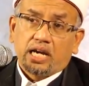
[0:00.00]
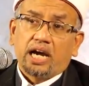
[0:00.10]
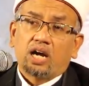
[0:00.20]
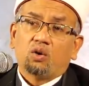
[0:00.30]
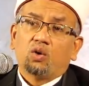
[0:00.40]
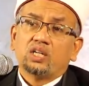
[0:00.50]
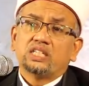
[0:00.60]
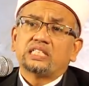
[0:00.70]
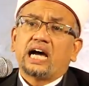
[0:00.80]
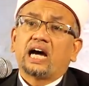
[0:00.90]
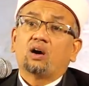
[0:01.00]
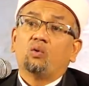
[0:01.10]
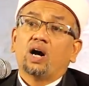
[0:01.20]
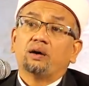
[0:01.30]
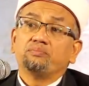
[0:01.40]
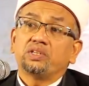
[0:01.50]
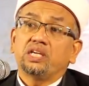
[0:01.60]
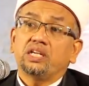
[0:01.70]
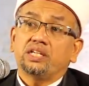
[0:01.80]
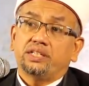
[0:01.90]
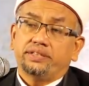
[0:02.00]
ต่างคนต่างความคิด